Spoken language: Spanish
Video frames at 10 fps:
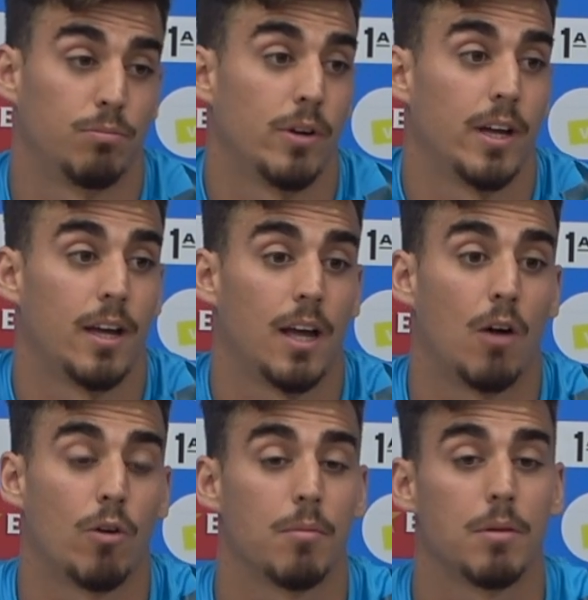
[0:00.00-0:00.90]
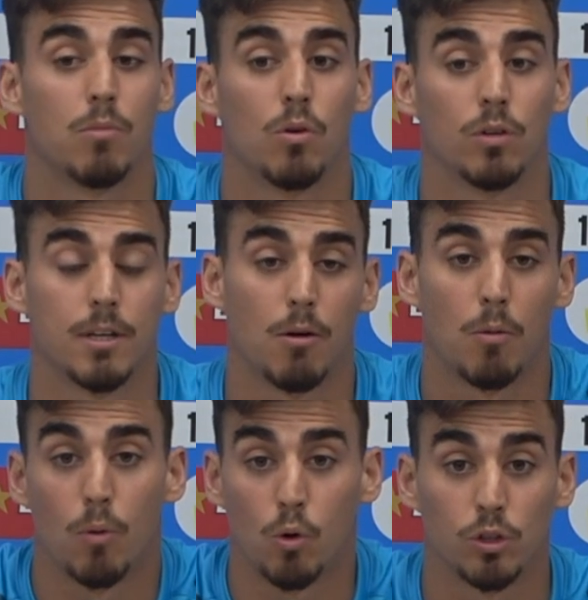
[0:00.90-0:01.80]
pues ahora mismo llevamos
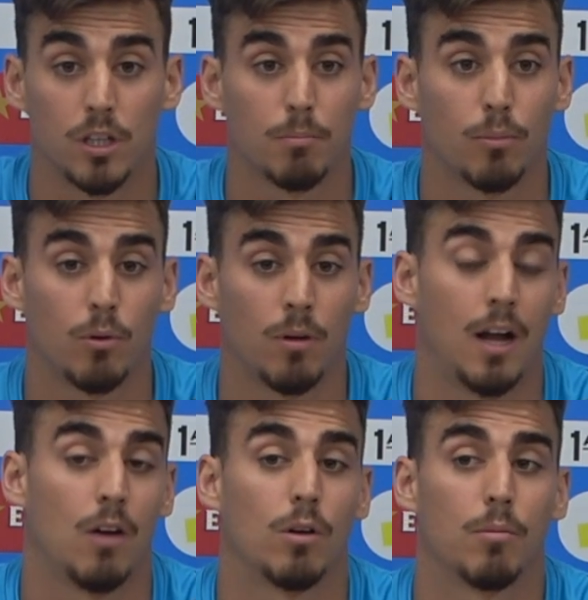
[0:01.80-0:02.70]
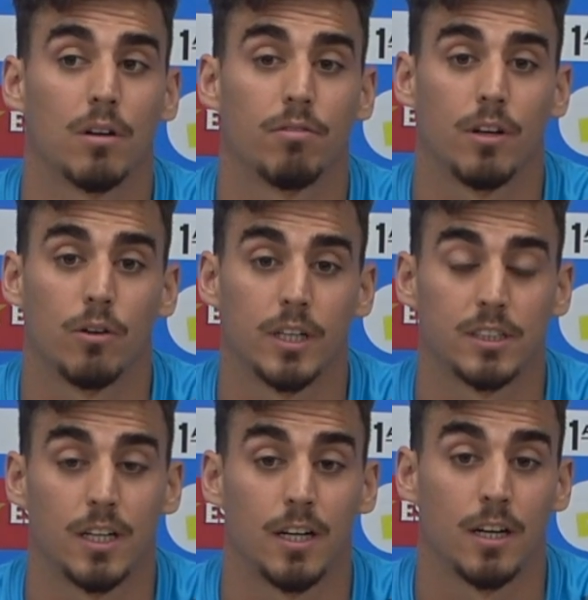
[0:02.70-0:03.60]
poco tiempo, a lo que me refiero es
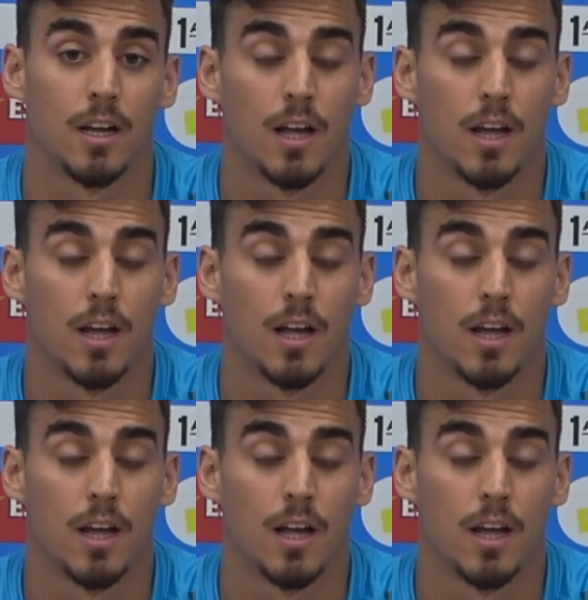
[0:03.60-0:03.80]
en,